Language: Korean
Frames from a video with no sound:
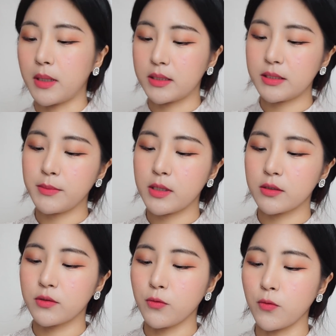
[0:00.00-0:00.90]

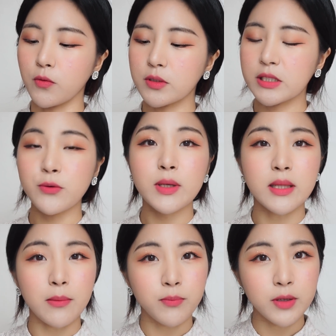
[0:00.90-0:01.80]
마지막으로
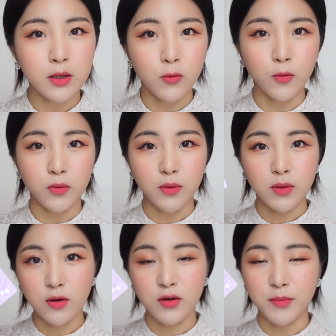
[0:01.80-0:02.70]
스윗
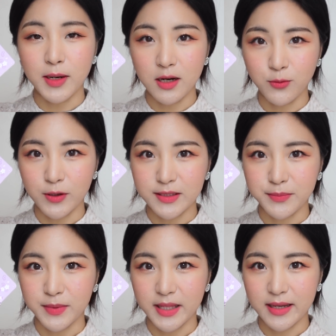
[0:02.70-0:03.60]
애프리콧 컬러를
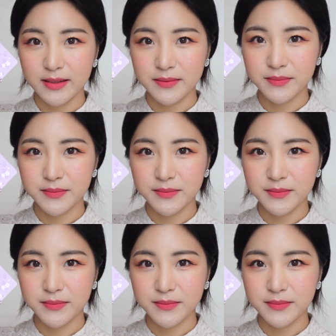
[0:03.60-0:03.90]
발라보겠습니다